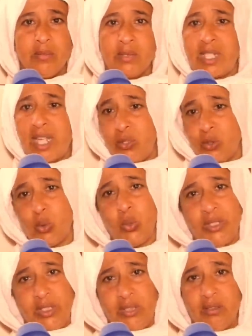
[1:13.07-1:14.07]

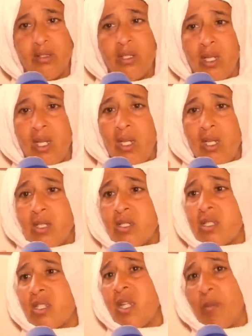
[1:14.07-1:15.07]
ساندوني
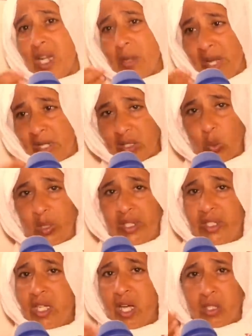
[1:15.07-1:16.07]
حتى من الماء عطاو
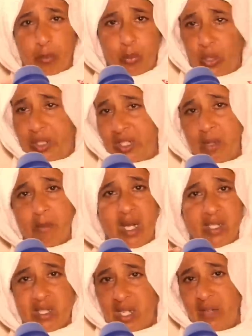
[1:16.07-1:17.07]
ليا كبوا ليا
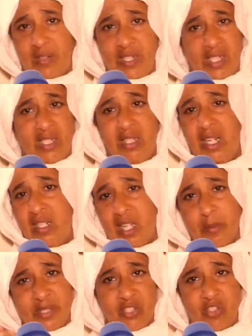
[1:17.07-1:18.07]
الماء سخرت يعني دري
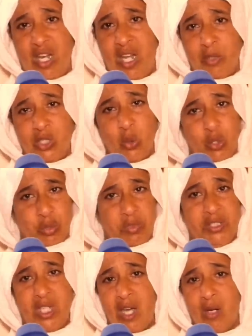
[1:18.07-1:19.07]
15 عام كتخرج من
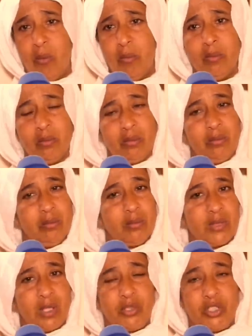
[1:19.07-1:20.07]
دارهم
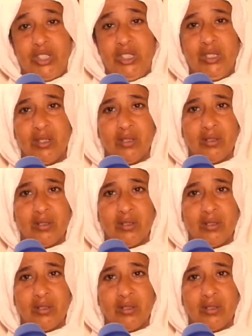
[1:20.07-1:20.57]
ماشي